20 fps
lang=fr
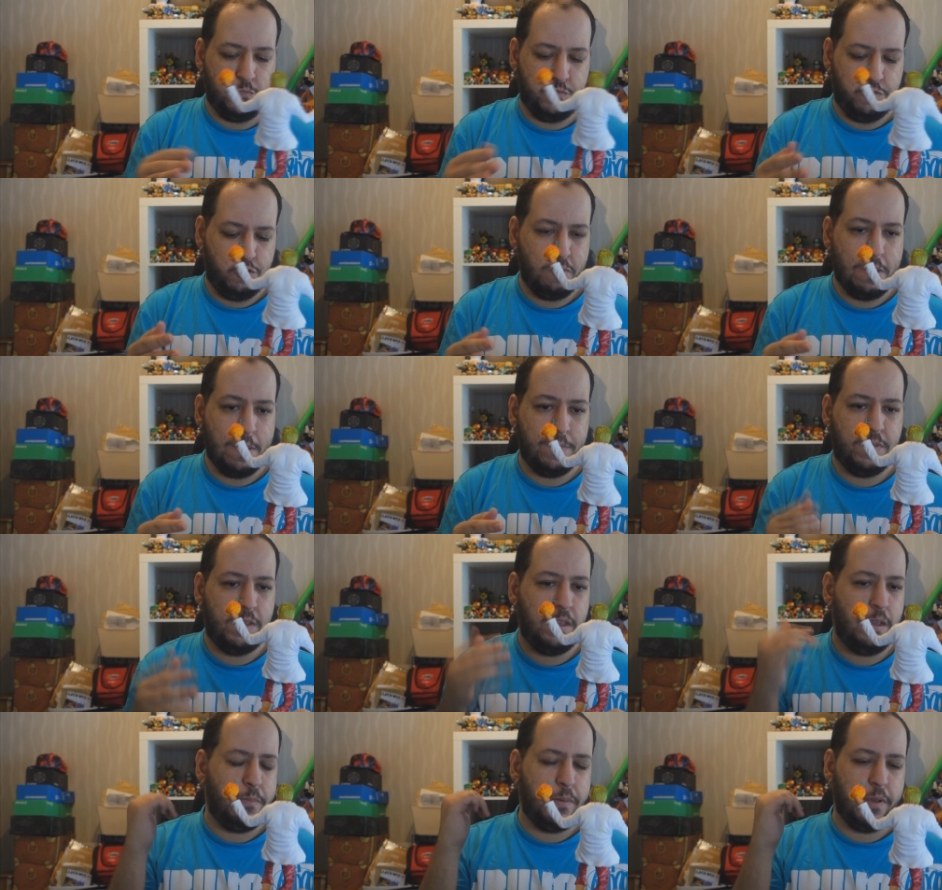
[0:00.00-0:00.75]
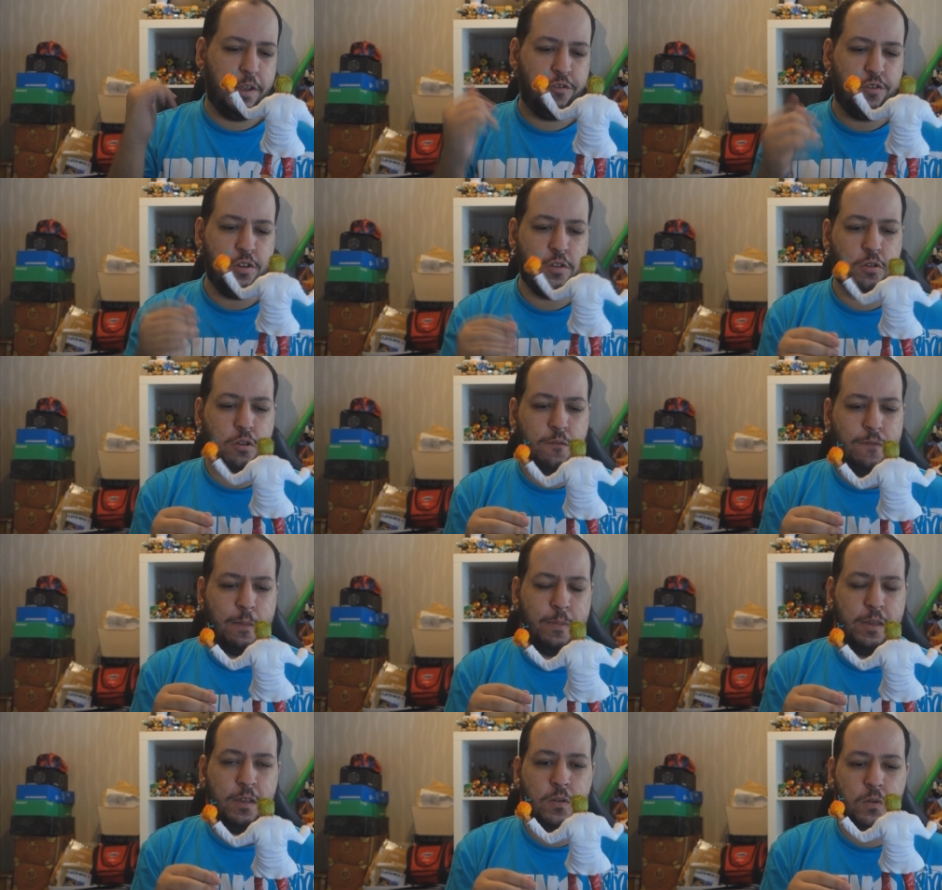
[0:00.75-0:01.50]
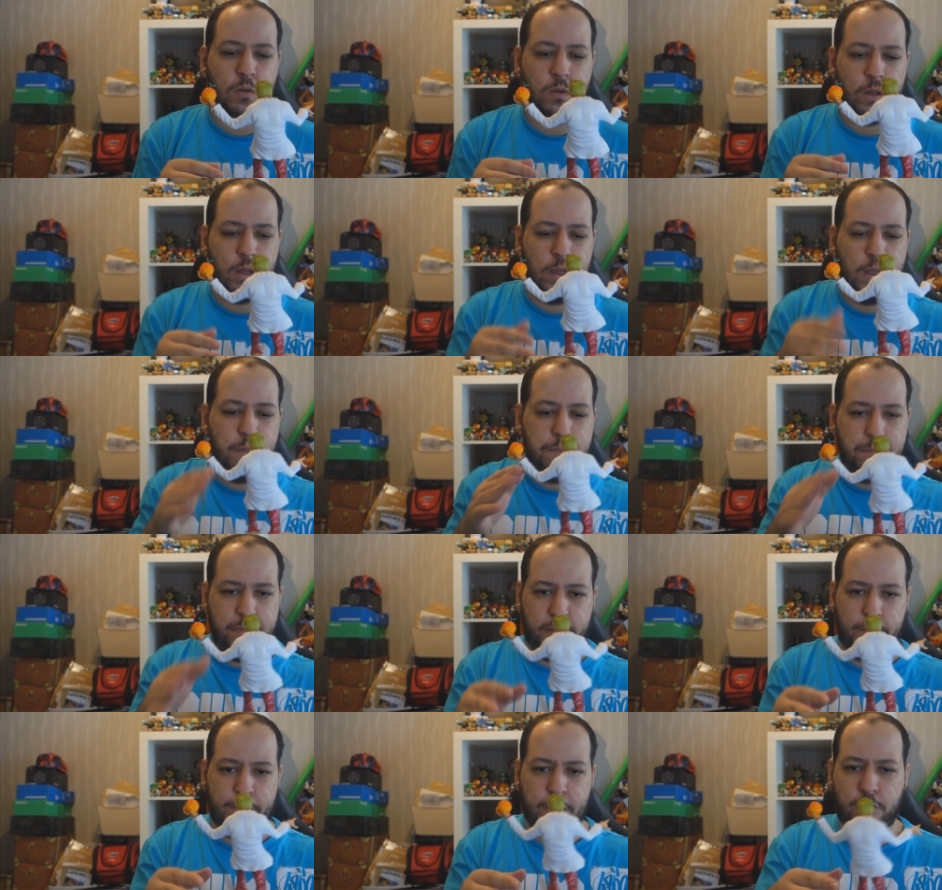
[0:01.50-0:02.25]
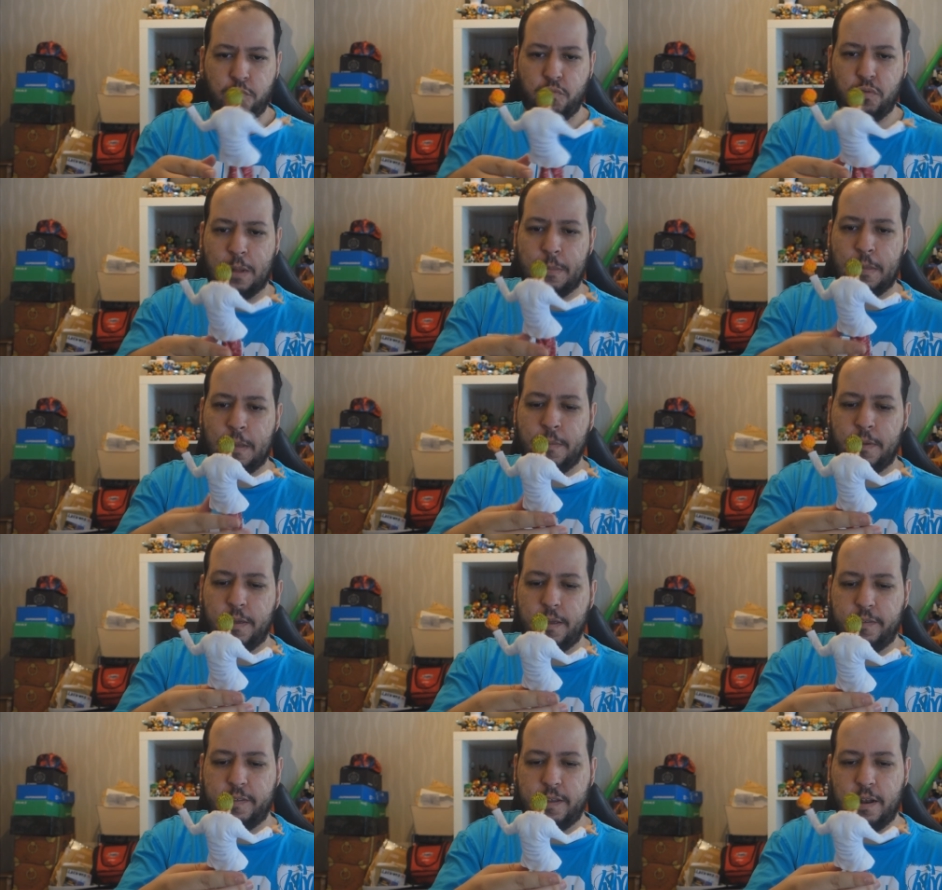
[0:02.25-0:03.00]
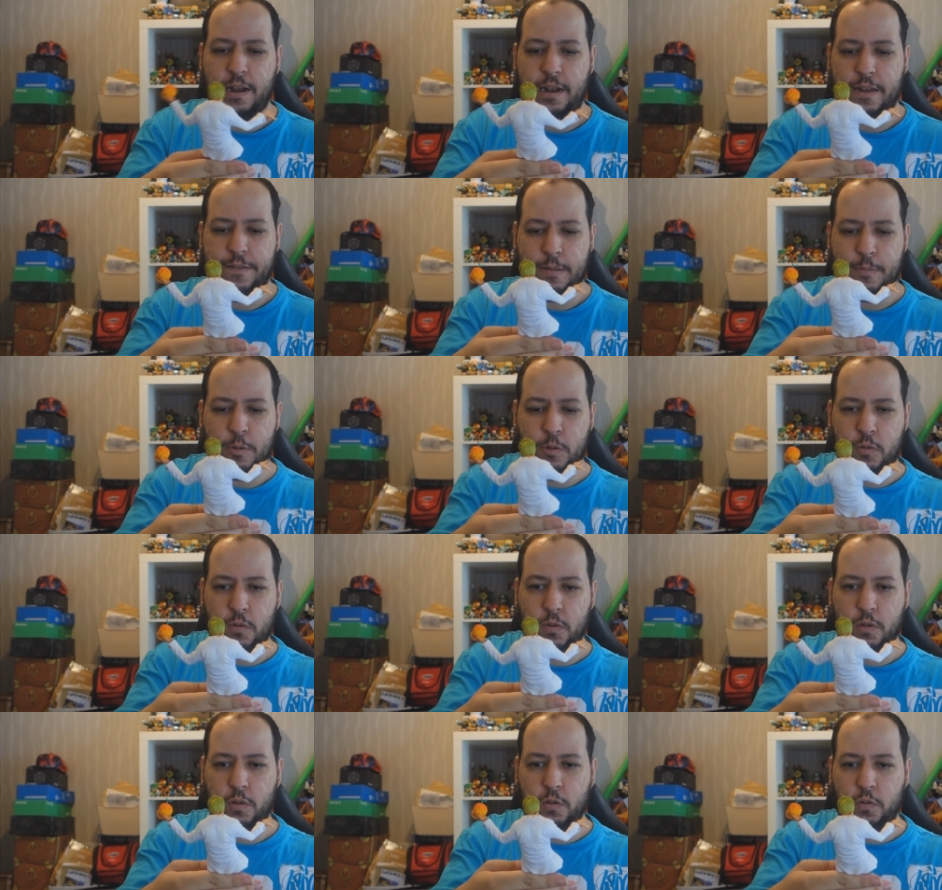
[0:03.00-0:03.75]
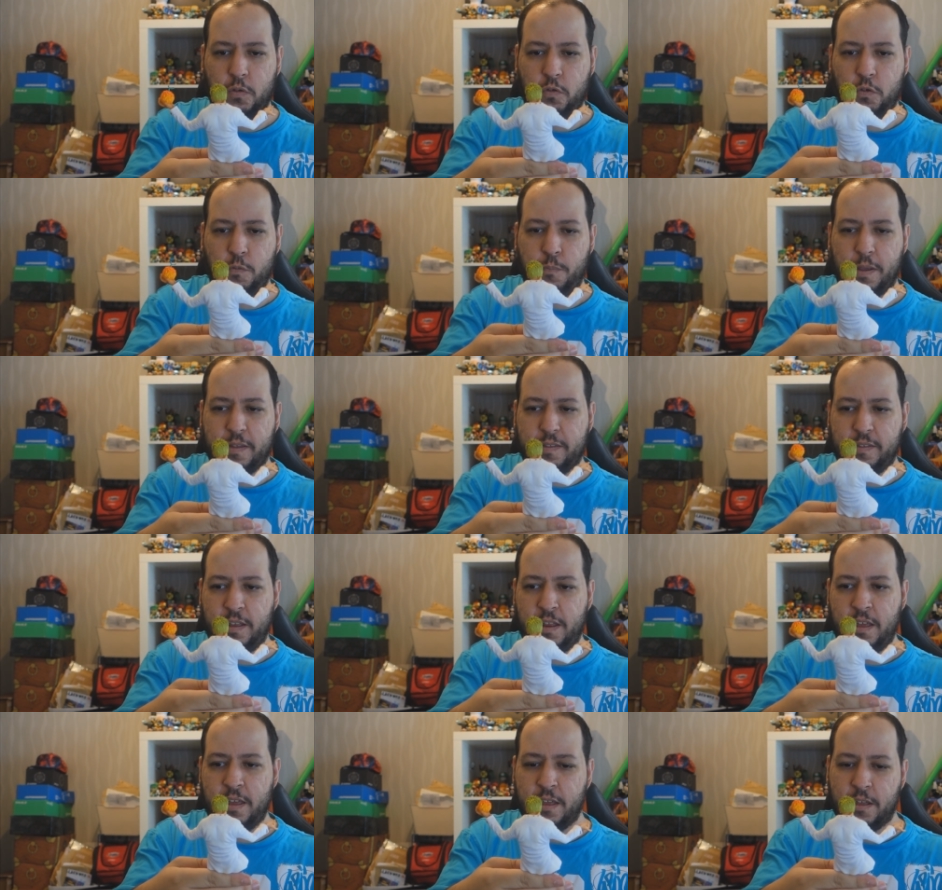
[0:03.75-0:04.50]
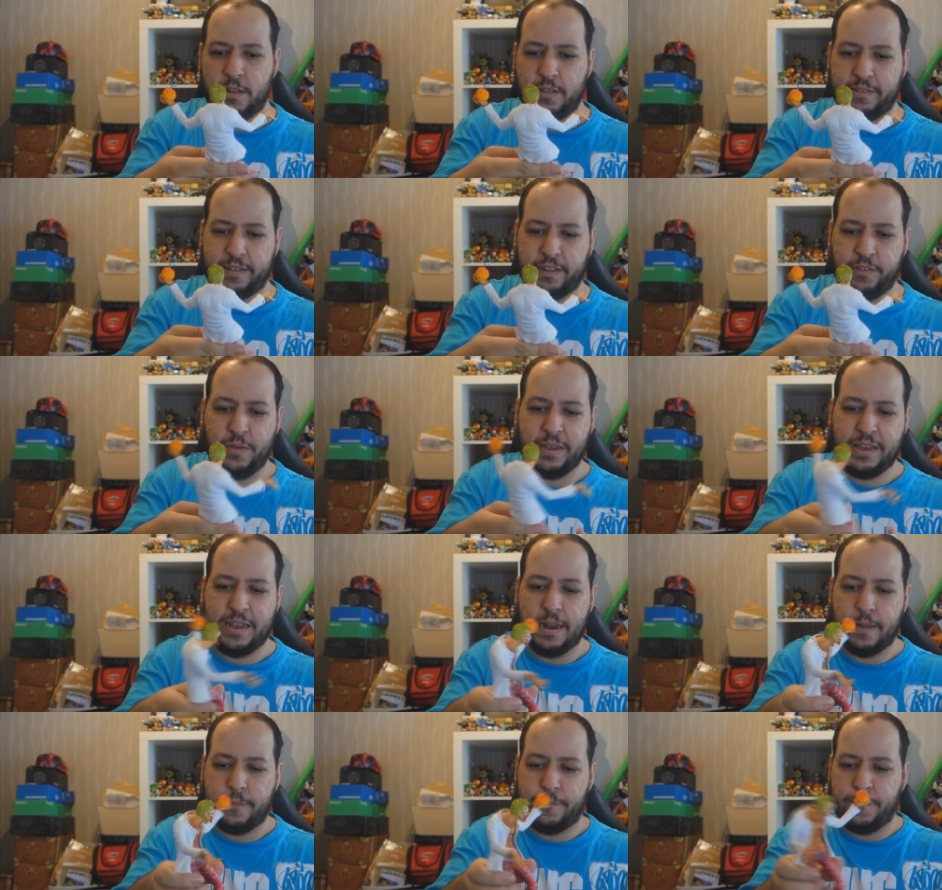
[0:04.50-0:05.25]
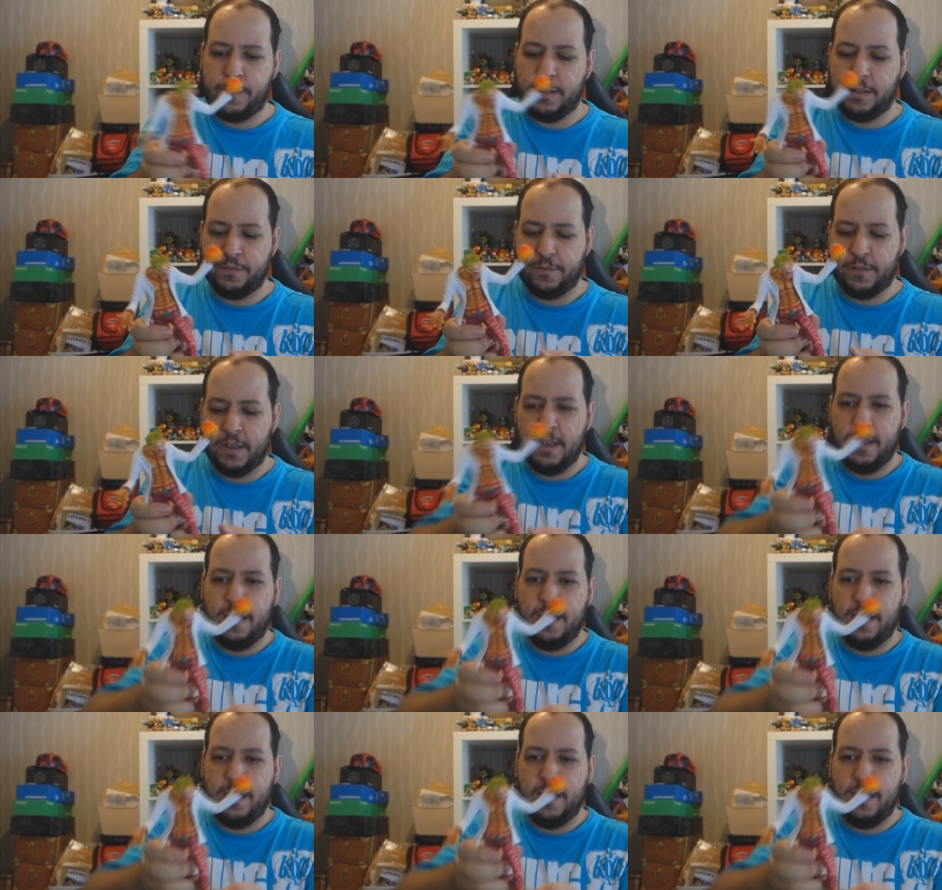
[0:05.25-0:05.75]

du même type, et j'ai une de Flamingo, mais c'est pas du tout la même, et celle-là, elle est vraiment super stylée. Ça se voit qu'il a faim.